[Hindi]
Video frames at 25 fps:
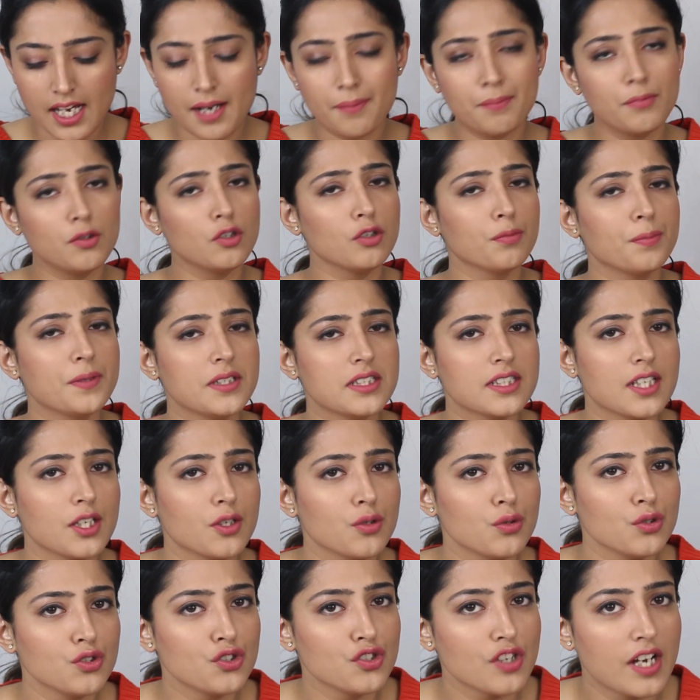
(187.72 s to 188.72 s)
आप लोग भी
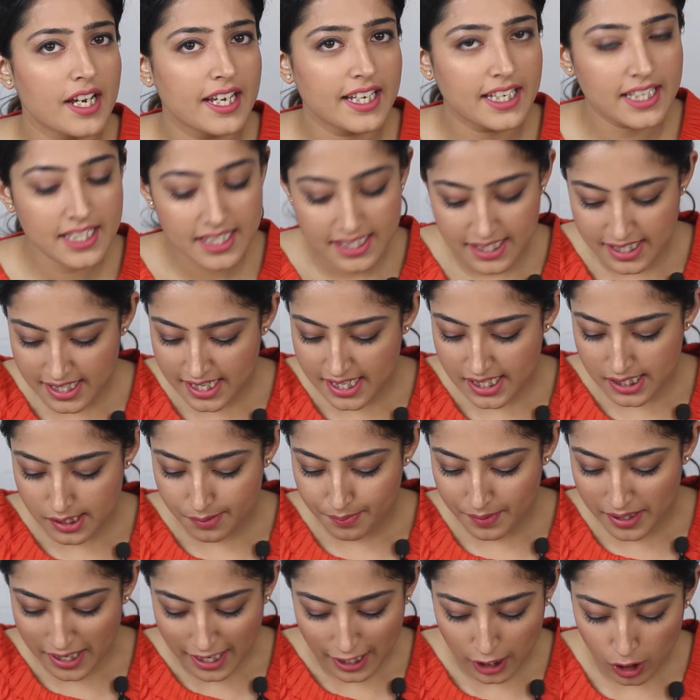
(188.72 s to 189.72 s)
ज़रूर ट्राई कीजिए
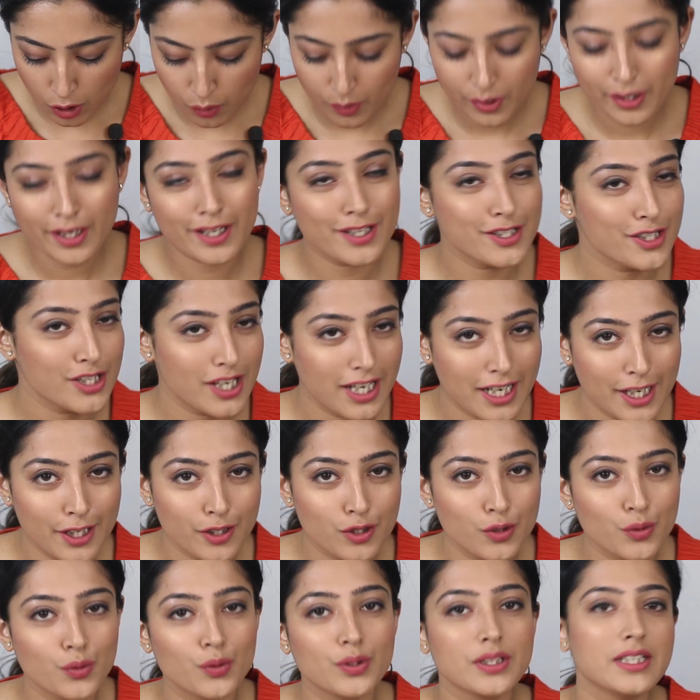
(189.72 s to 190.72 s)
इसमें एलोवेरा जेल है
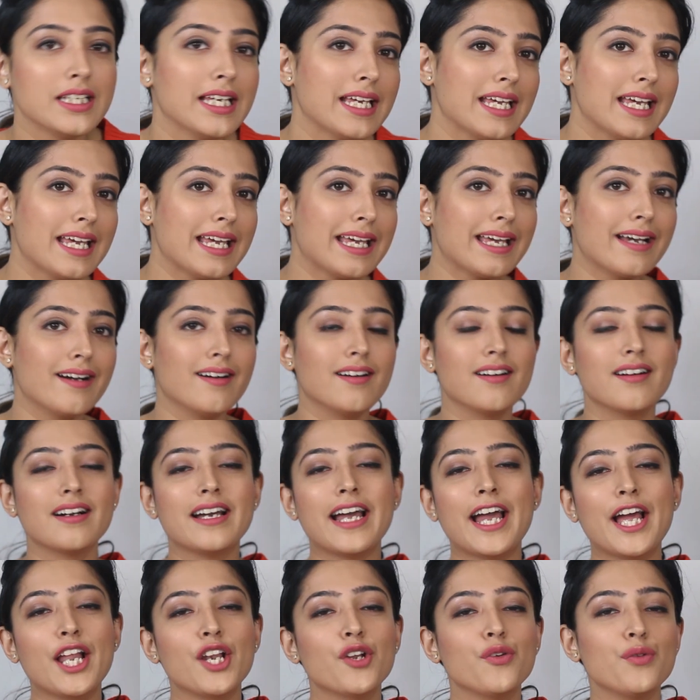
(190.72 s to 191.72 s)
तो ये
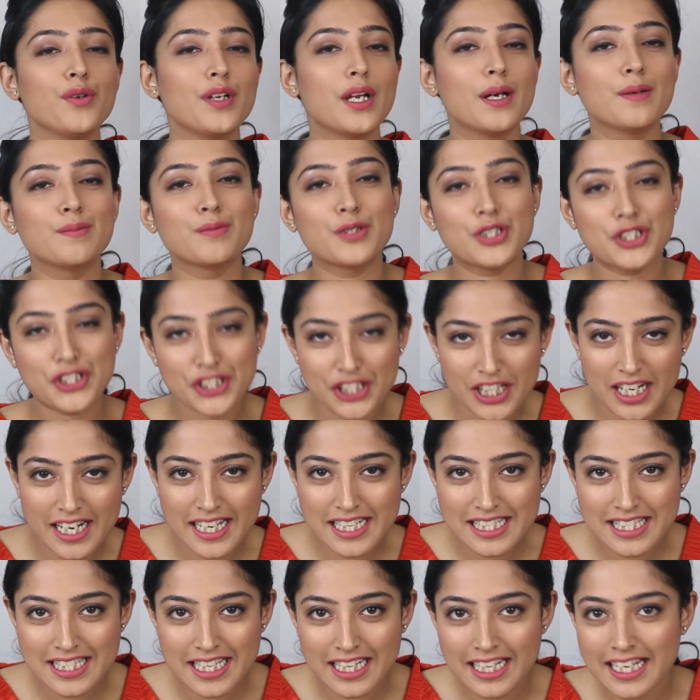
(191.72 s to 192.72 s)
एलोवेरा
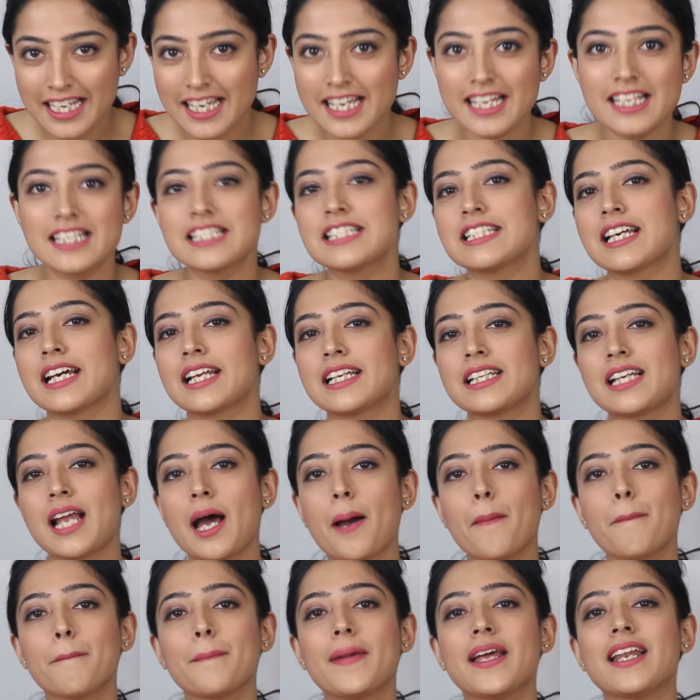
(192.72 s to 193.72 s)
मॉइस्चराइज़र है इसका
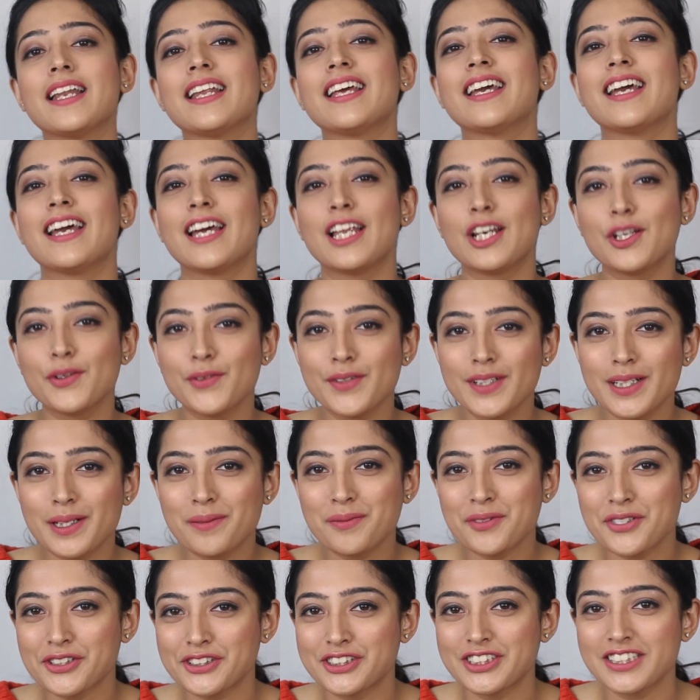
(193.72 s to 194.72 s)
नाम मैंने एलोवेरा
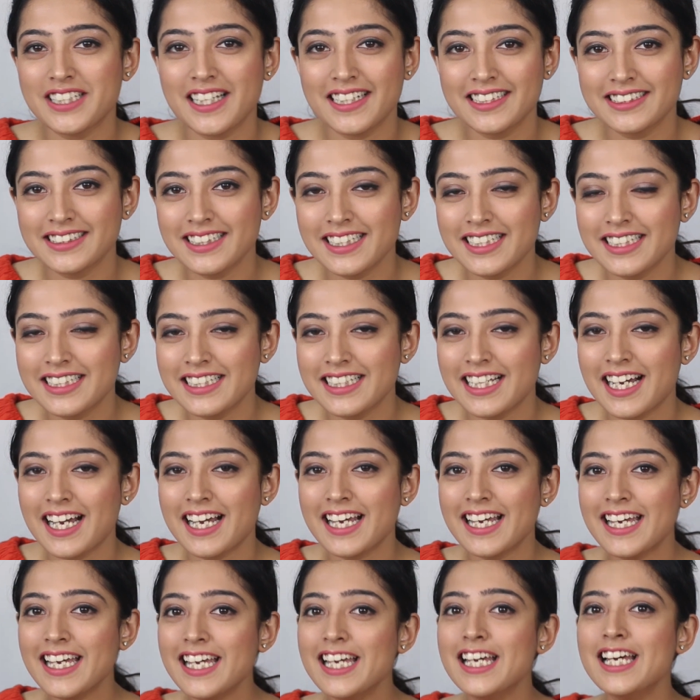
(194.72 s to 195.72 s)
मॉइस्चराइज़र दिया
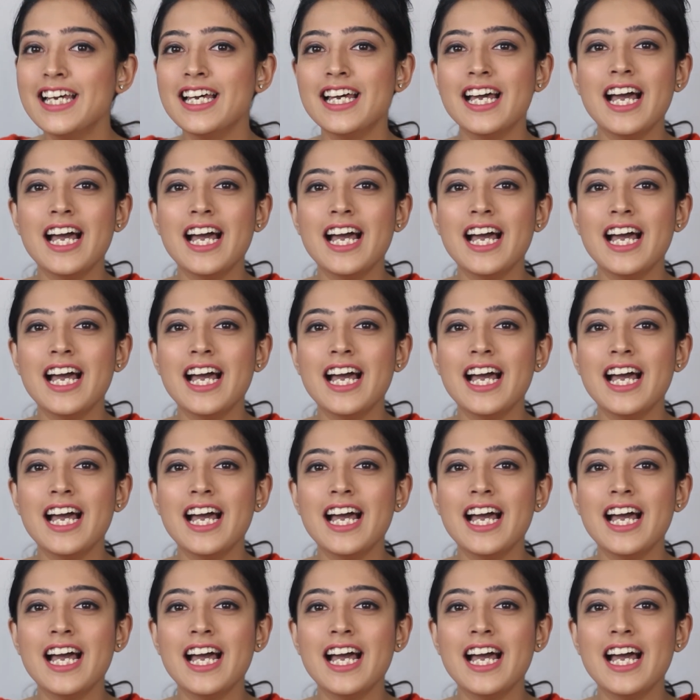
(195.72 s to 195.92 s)
है